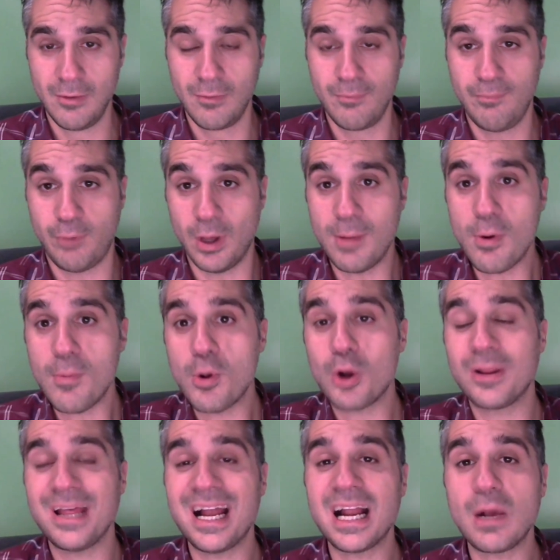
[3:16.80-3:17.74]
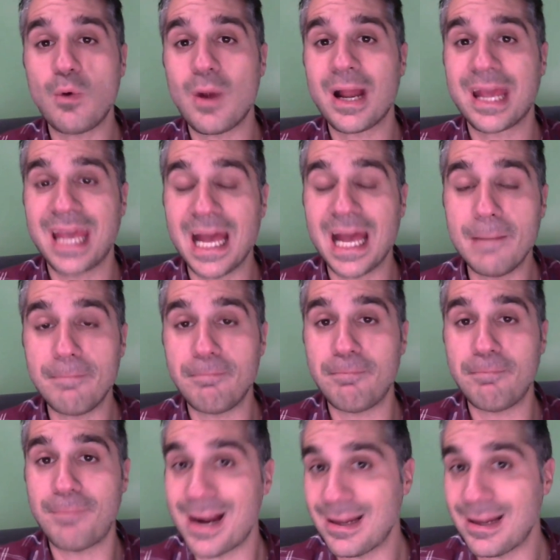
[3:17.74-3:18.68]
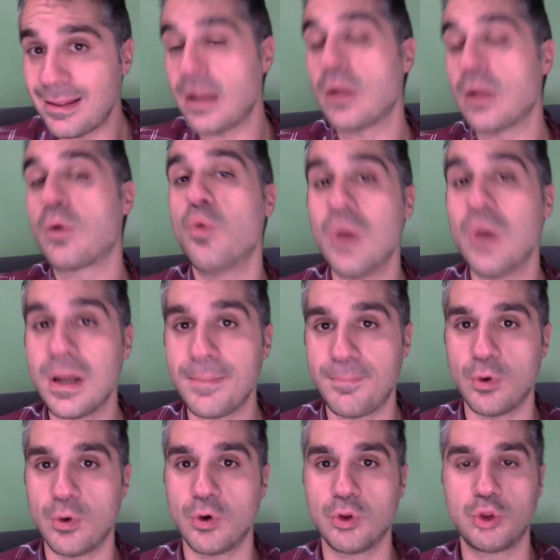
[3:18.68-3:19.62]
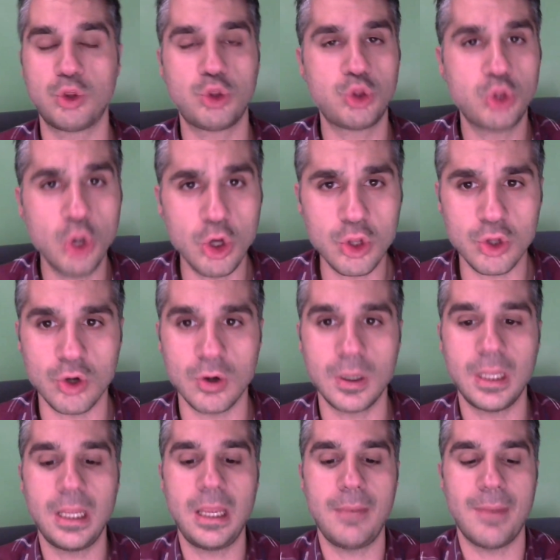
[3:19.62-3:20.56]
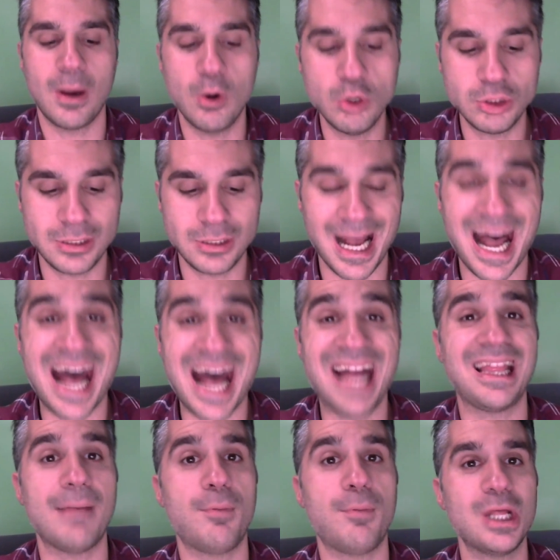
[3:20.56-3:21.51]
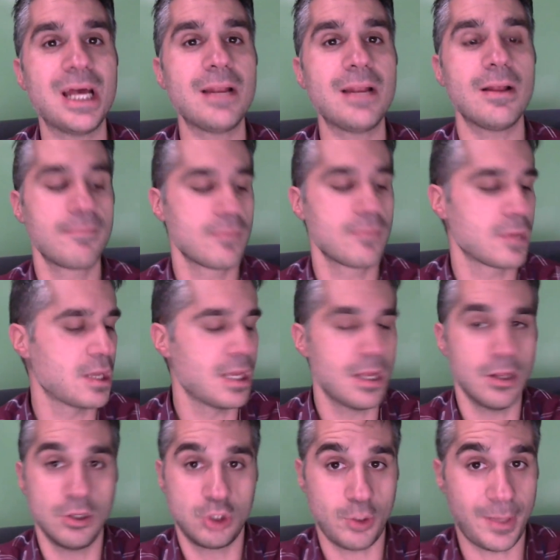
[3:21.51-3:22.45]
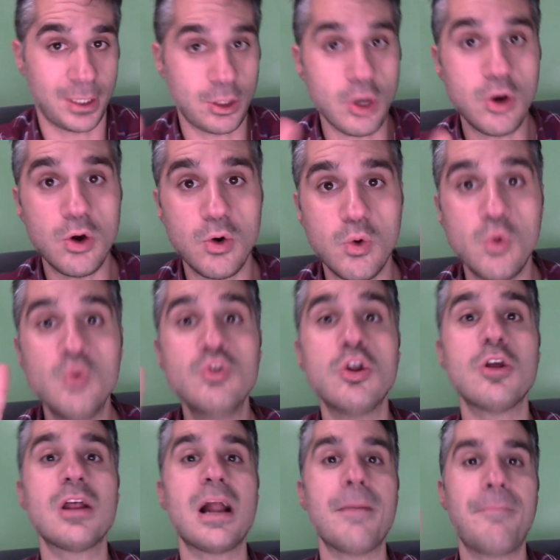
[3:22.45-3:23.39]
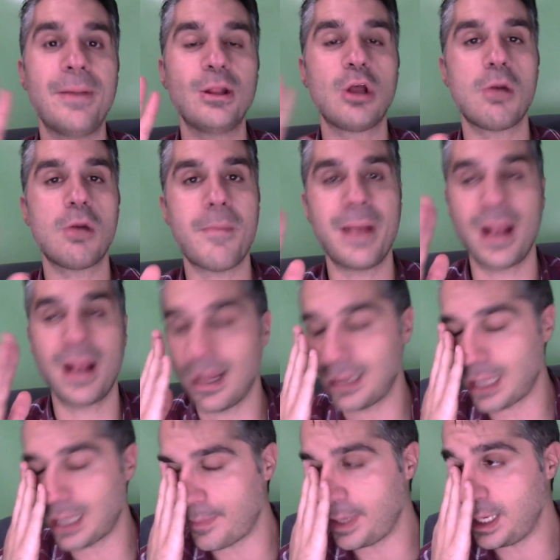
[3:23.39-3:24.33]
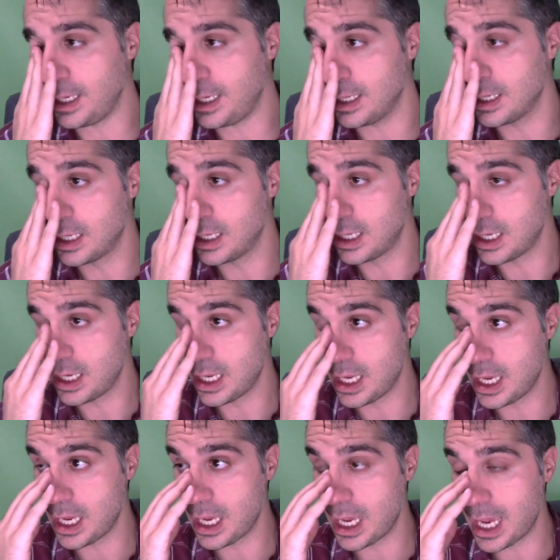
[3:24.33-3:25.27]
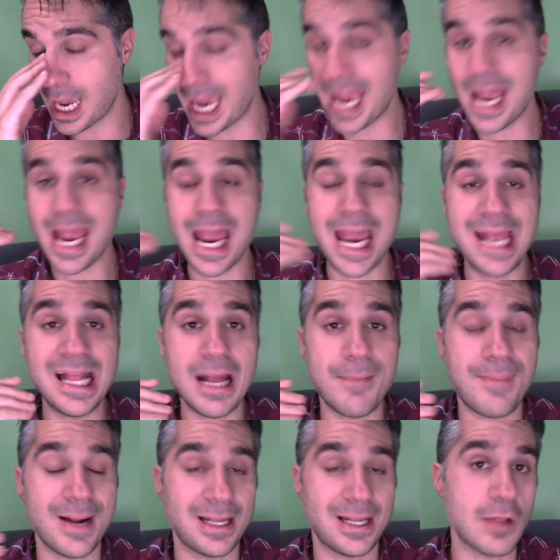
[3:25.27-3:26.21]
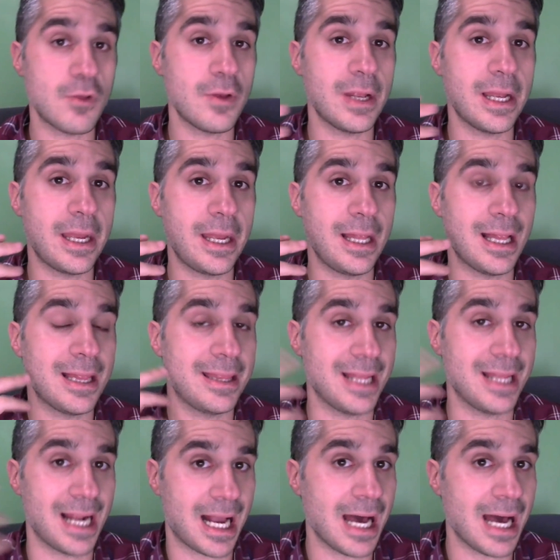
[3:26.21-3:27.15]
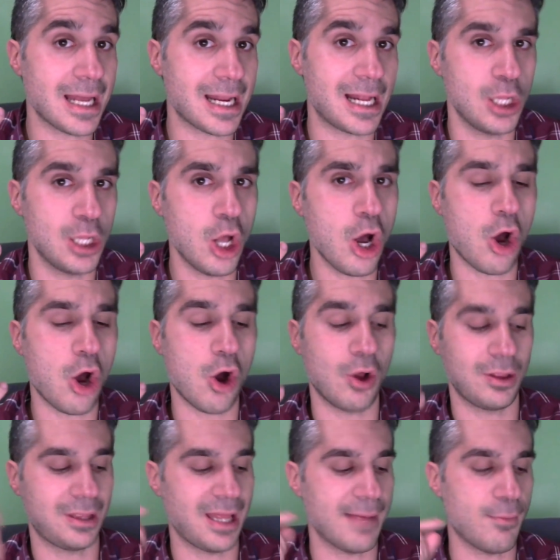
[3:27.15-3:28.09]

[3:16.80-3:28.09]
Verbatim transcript: Podemos mordear cualquier parte del cuerpo. Todo. Y me gusta hasta poder sobre todo, uno de los aspectos que más me encantan a mí es el apartado de, la cara, los ojos.